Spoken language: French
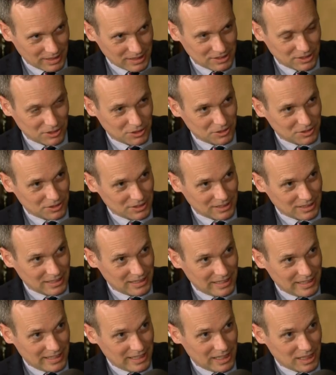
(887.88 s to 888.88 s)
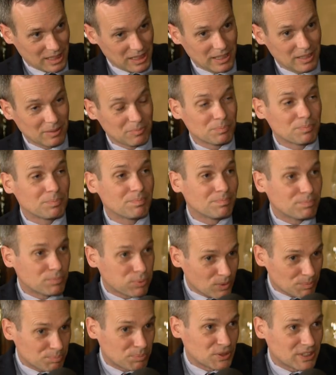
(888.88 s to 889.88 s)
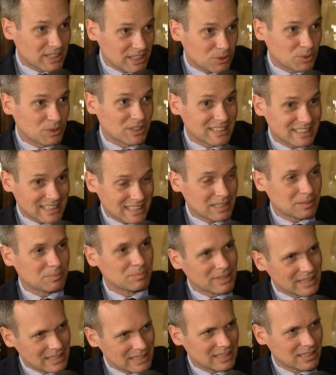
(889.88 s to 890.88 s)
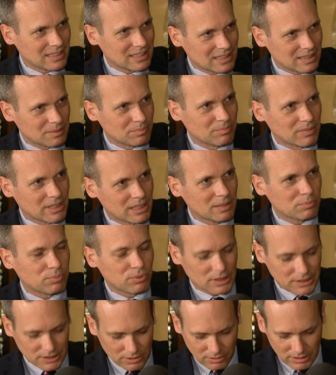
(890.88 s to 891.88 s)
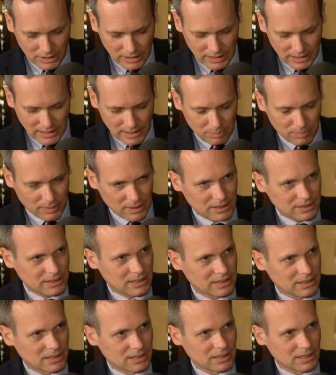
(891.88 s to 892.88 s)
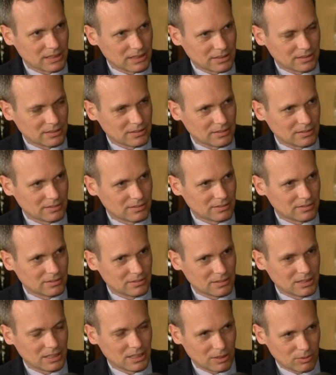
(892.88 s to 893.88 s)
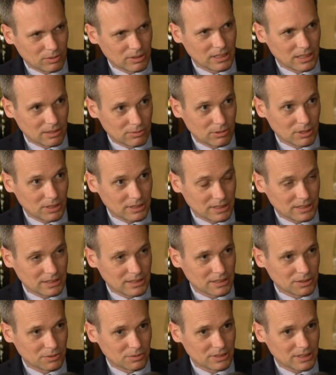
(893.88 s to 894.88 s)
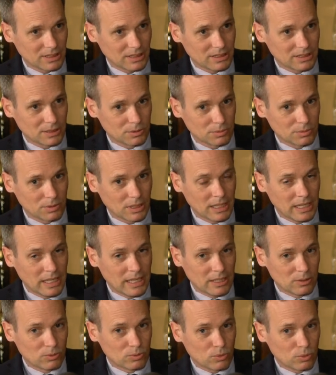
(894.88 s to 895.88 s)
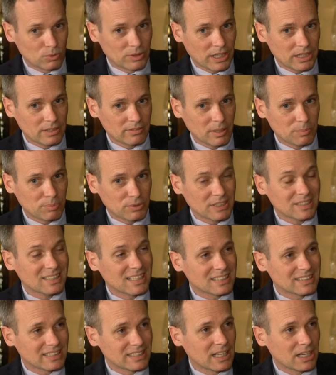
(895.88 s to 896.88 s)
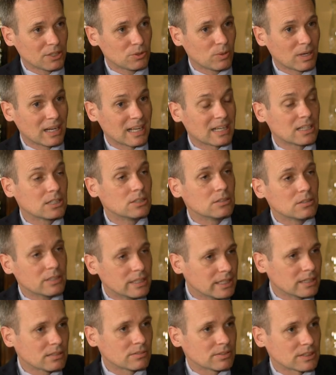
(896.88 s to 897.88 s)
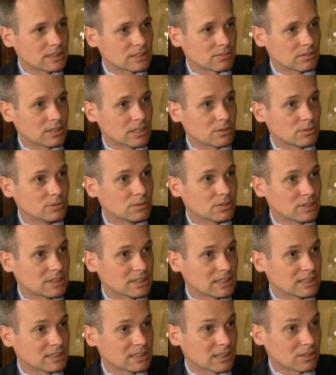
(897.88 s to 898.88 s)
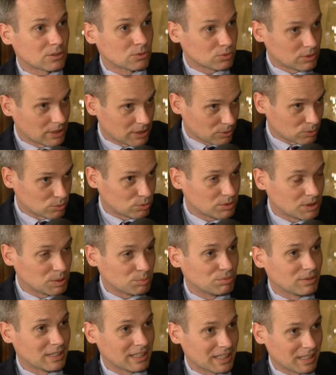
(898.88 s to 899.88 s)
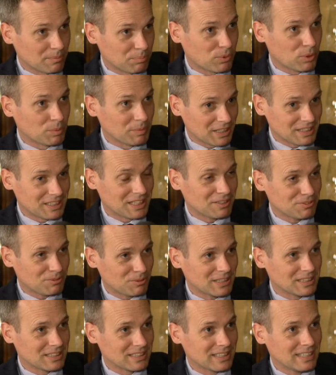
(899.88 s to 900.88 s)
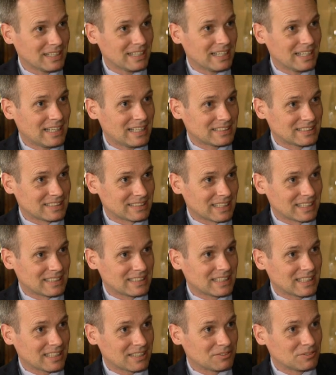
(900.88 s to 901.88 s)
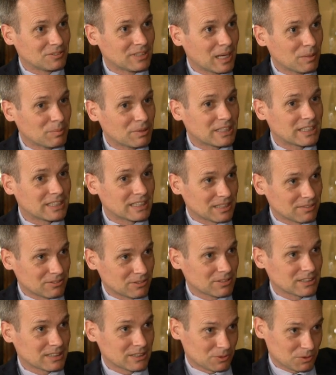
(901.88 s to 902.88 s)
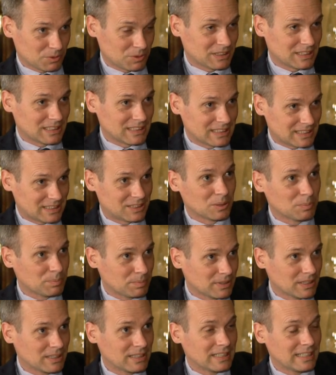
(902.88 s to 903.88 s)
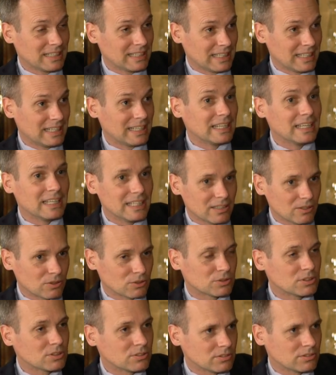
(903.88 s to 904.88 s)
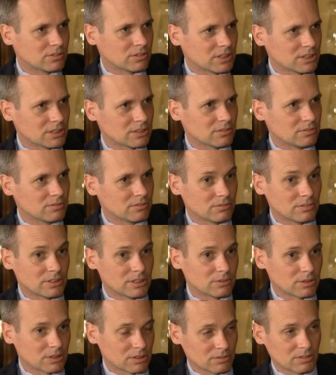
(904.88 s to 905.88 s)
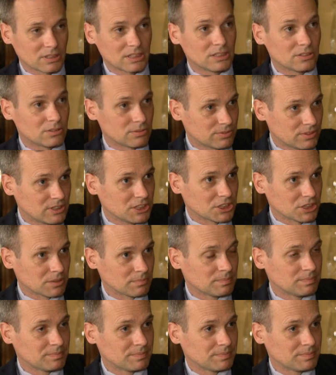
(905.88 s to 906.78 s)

Kherson et peut-être Odessa, mais, mais pour l'instant, il l'a pas, ça c'est, euh, il est loin de l'avoir, ça c'est une certitude. Donc on arriverait peut-être à un scénario à la coréenne en fait, ce qu'on a connu dans les années 50, d'ailleurs au tout début de la guerre, première guerre froide, c'est-à-dire une armée qui avance et ensuite qui stoppe, et ensuite une situation qui se fige.